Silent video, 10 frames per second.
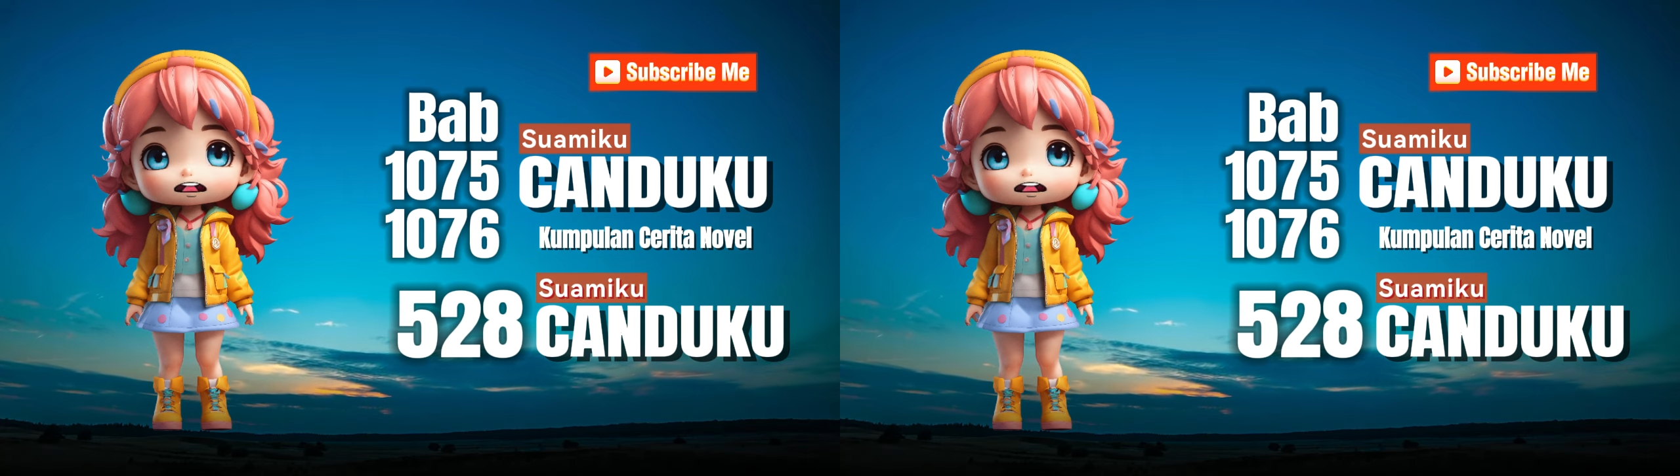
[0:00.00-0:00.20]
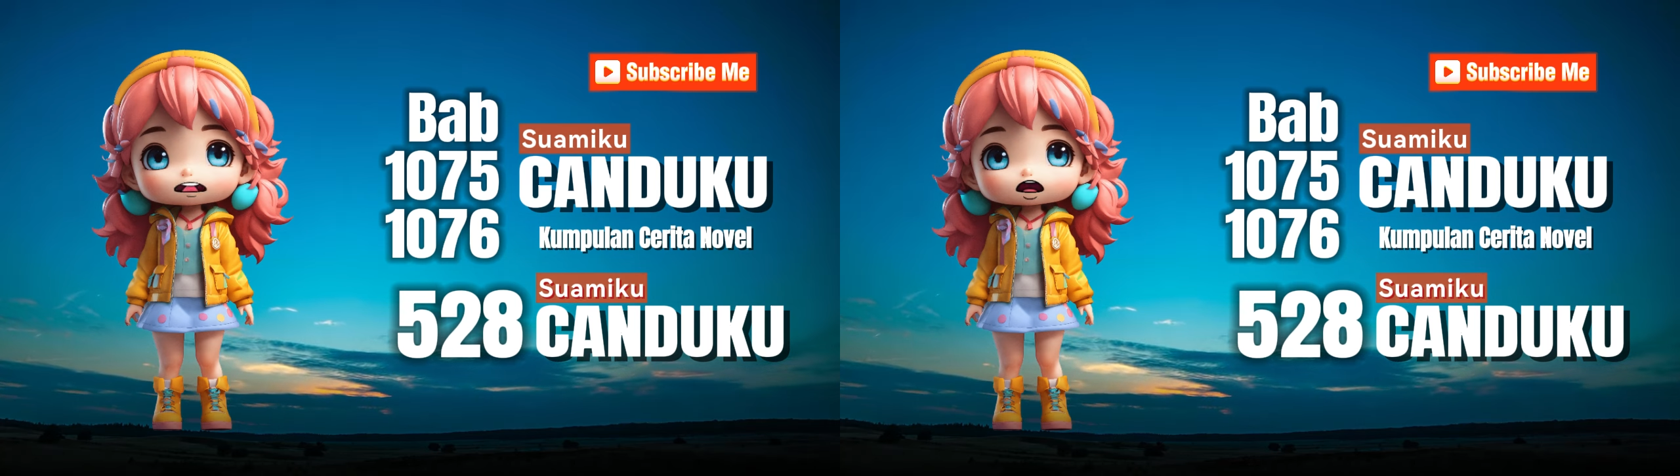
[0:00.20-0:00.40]

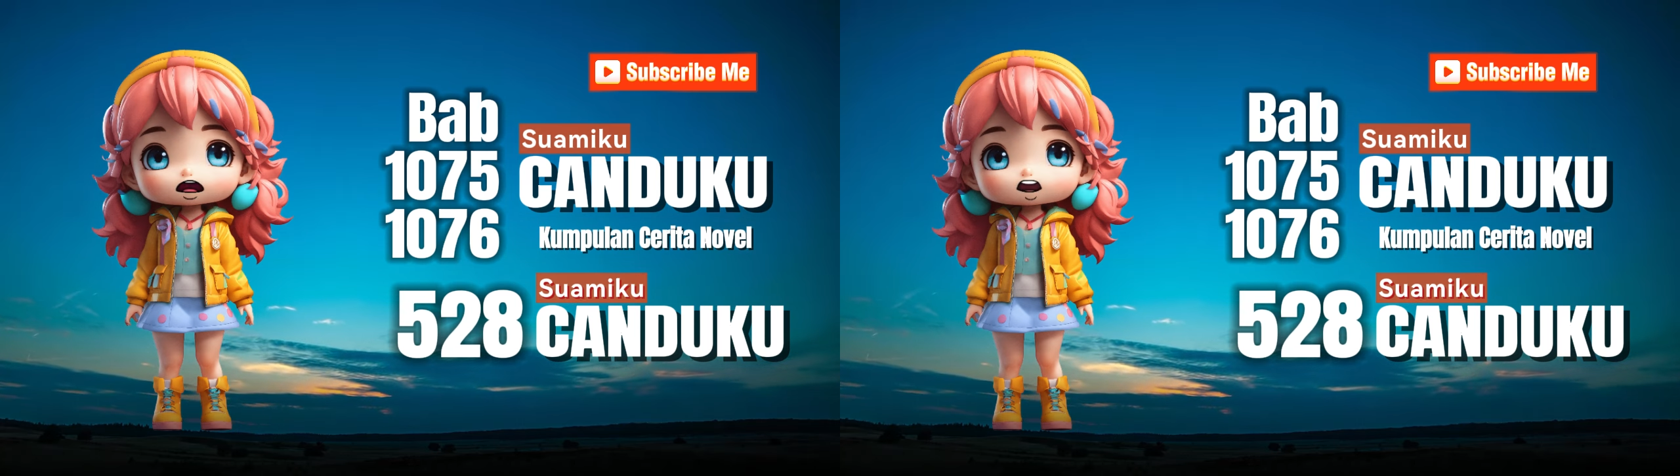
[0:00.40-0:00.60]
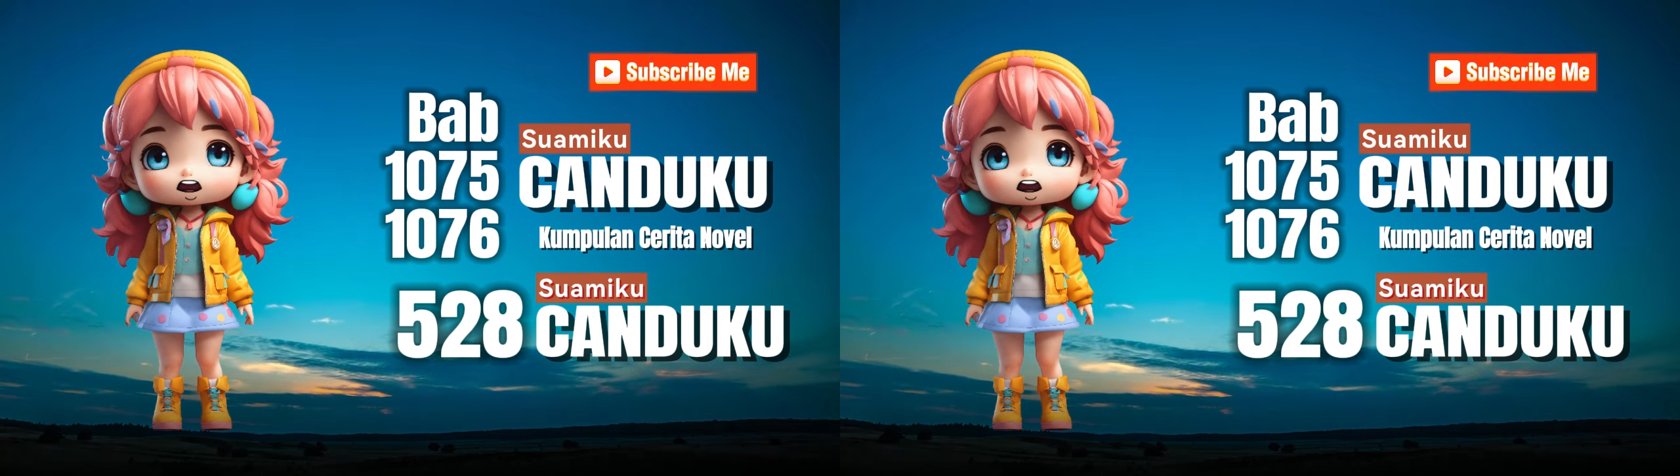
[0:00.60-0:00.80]

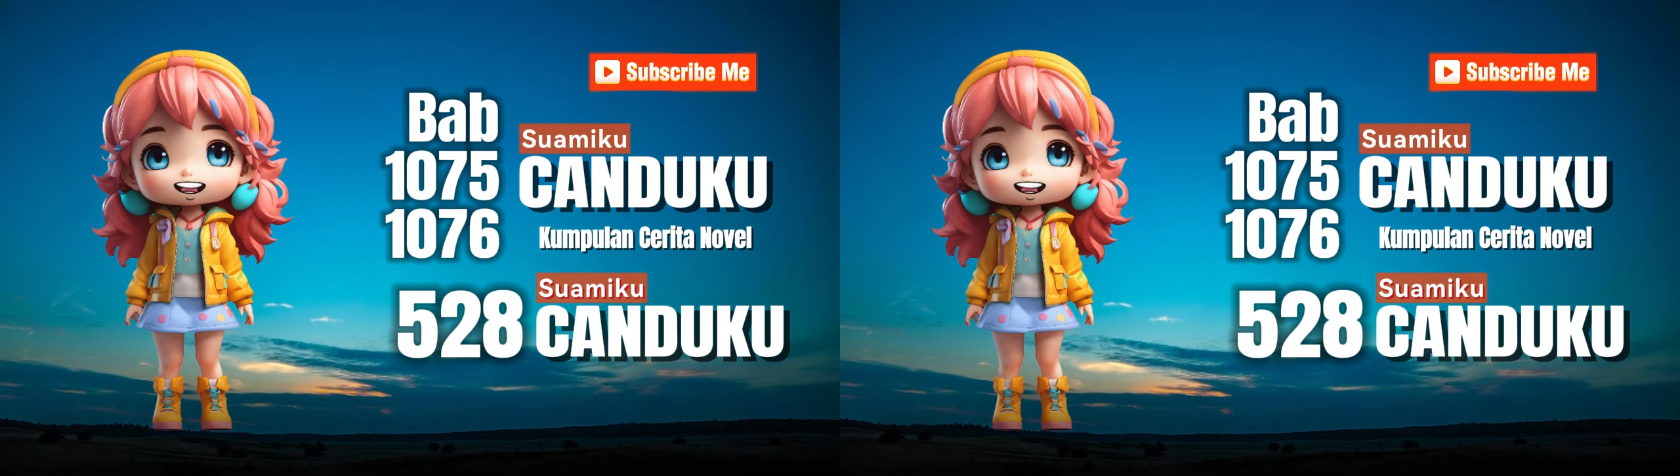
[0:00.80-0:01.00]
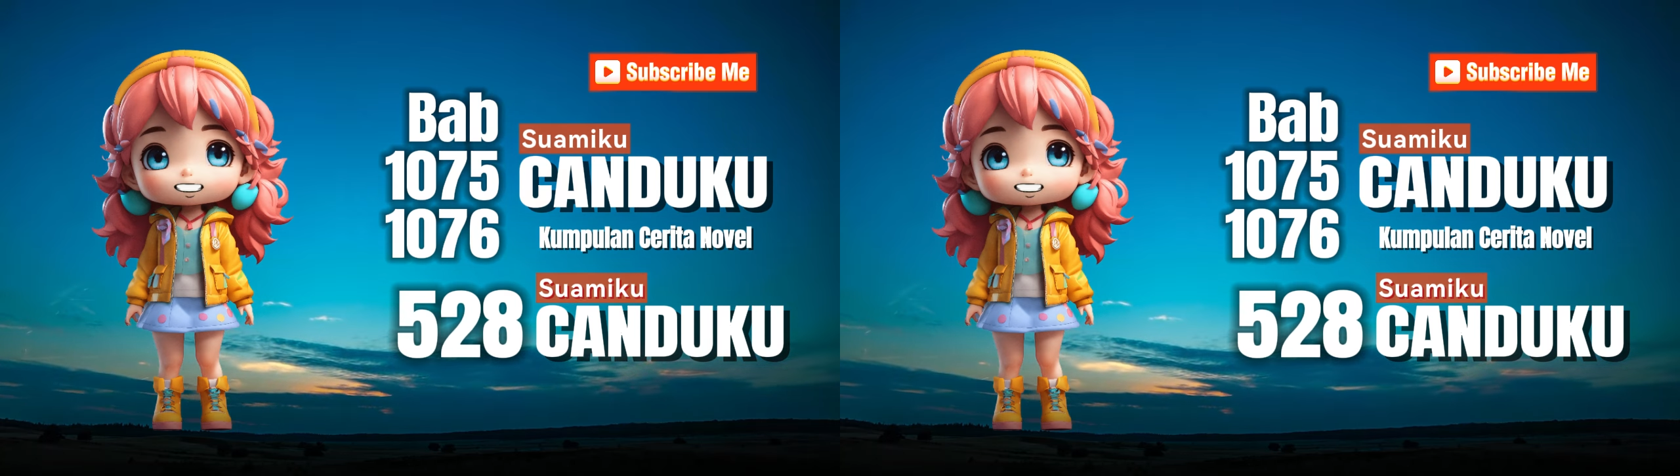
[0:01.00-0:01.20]
lanjut
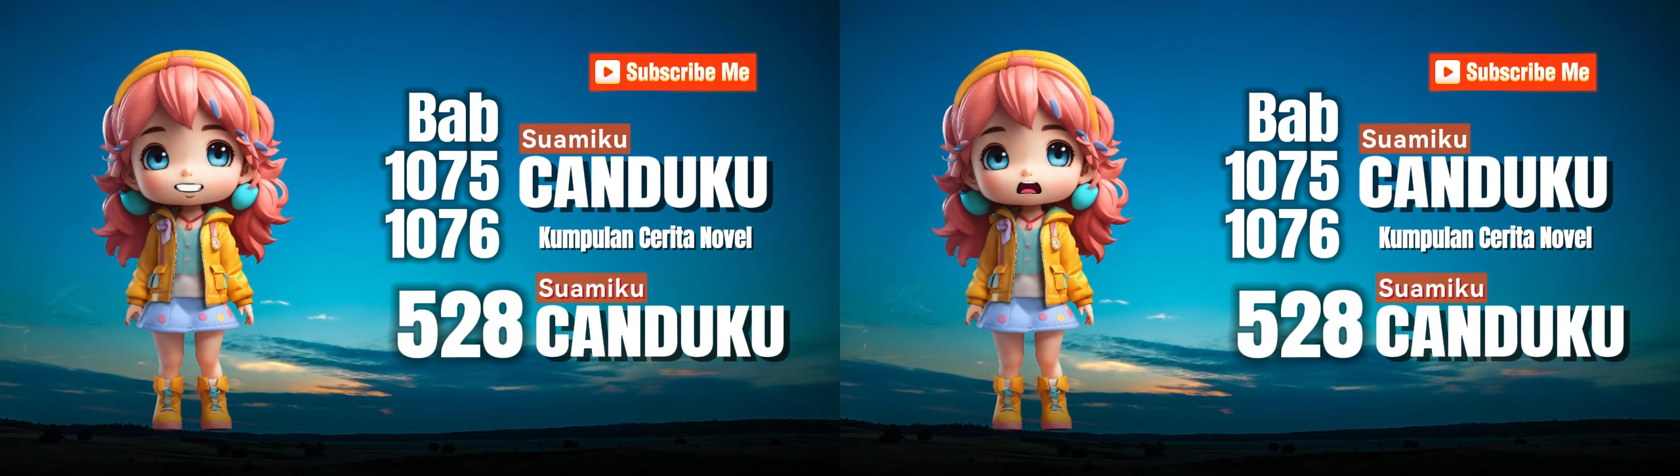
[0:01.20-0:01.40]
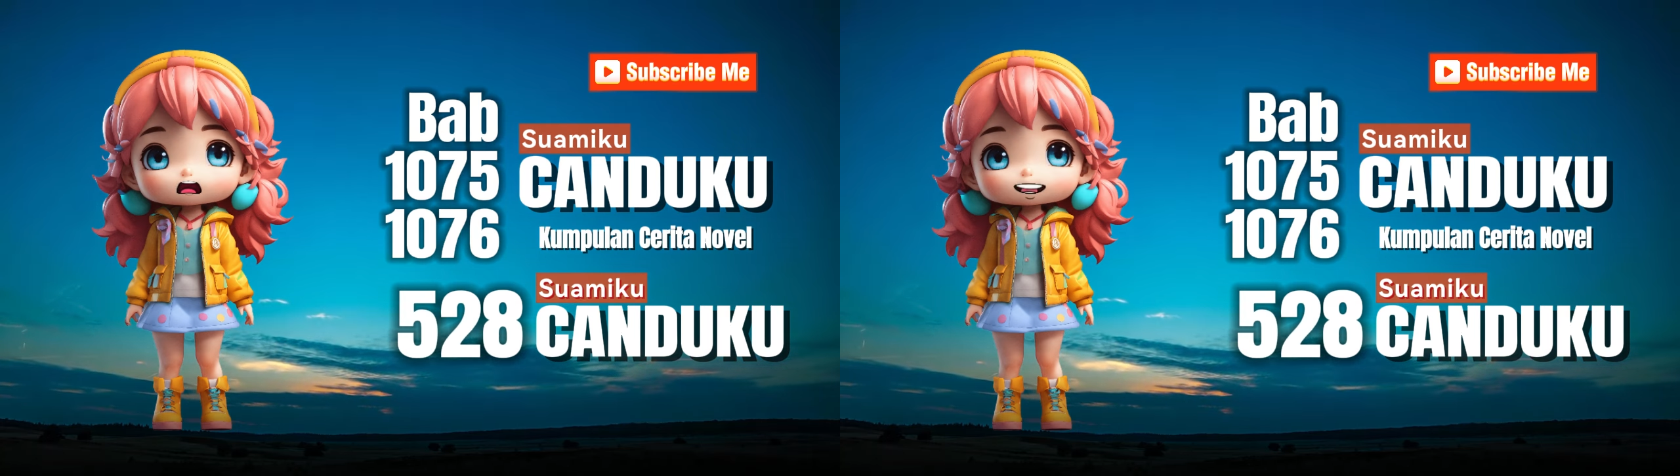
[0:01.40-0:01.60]
minum
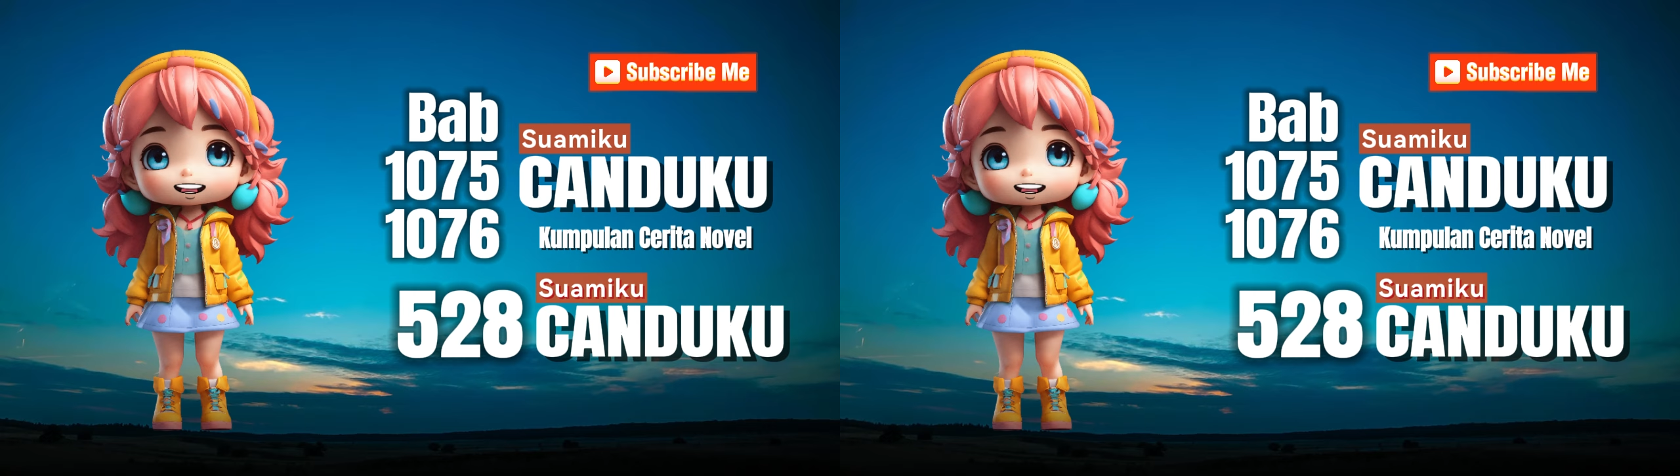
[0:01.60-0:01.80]
susu.